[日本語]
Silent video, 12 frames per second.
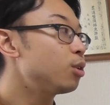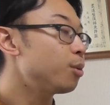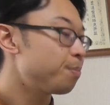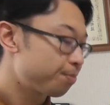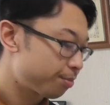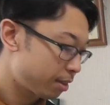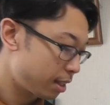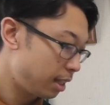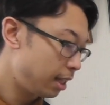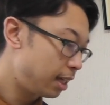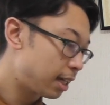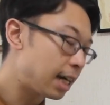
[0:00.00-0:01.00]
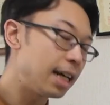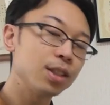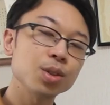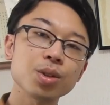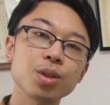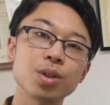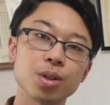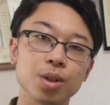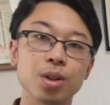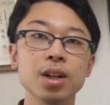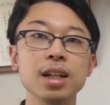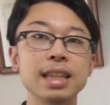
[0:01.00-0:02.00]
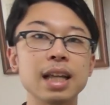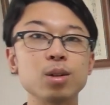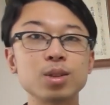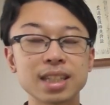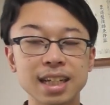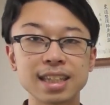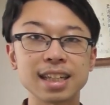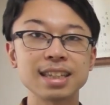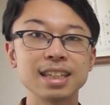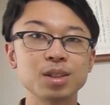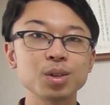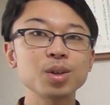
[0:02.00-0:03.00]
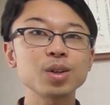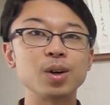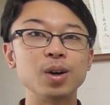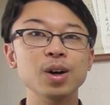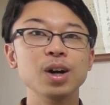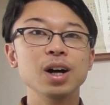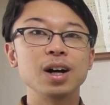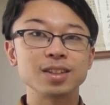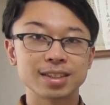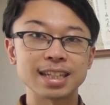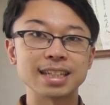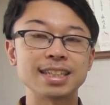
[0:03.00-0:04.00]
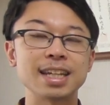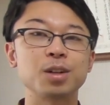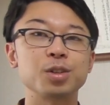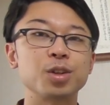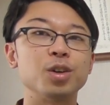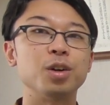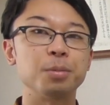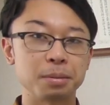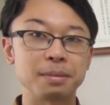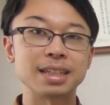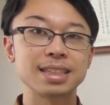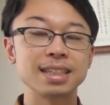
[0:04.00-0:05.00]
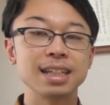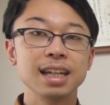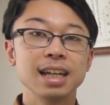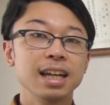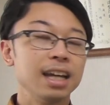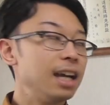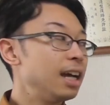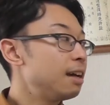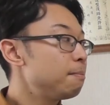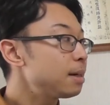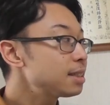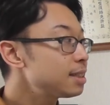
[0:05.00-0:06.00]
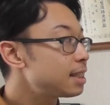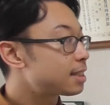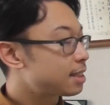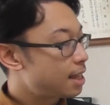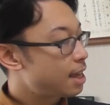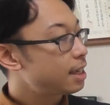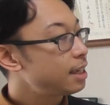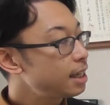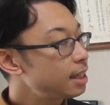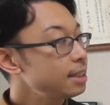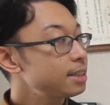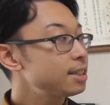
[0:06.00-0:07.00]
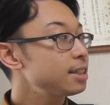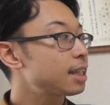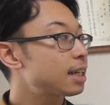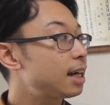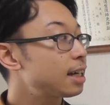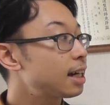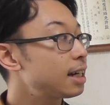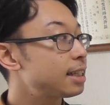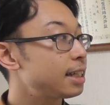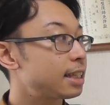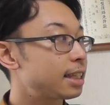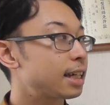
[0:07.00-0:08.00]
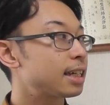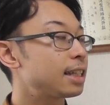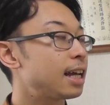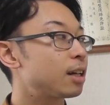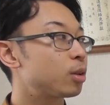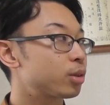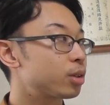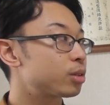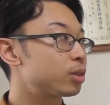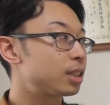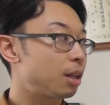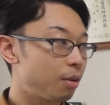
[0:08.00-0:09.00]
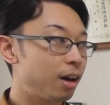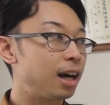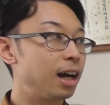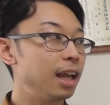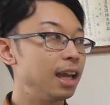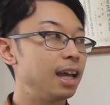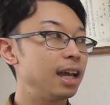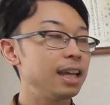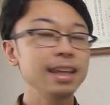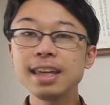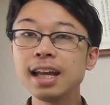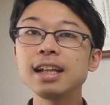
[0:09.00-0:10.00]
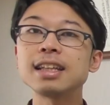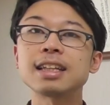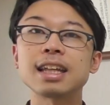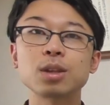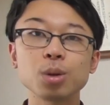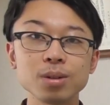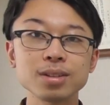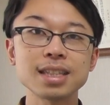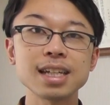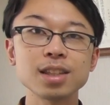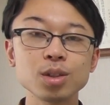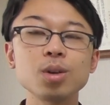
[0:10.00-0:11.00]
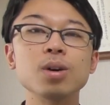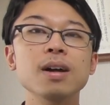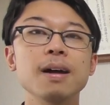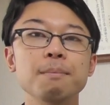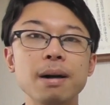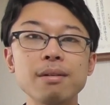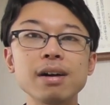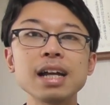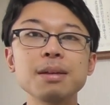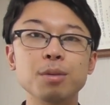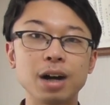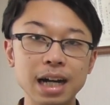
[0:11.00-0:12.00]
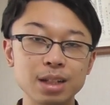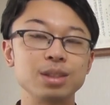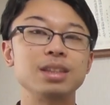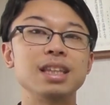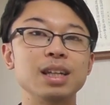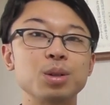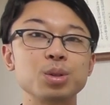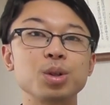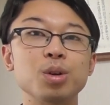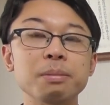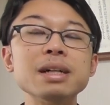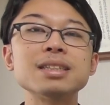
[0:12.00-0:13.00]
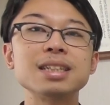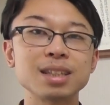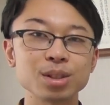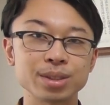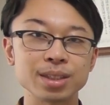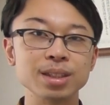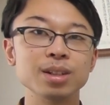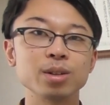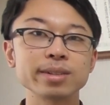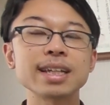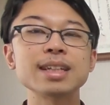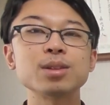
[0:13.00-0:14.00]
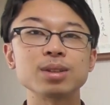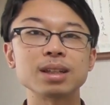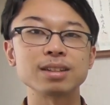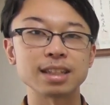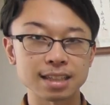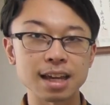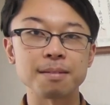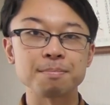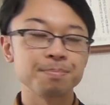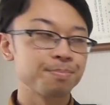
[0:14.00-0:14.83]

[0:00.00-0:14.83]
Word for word: の、えー、解消方法直し方っていうところをお伝えしていこうと思います。まずですね冷えについて考えていただきたいこととしては、えー、冷えてて当然の場合もあるっていうことをまず一つ押さえておいてください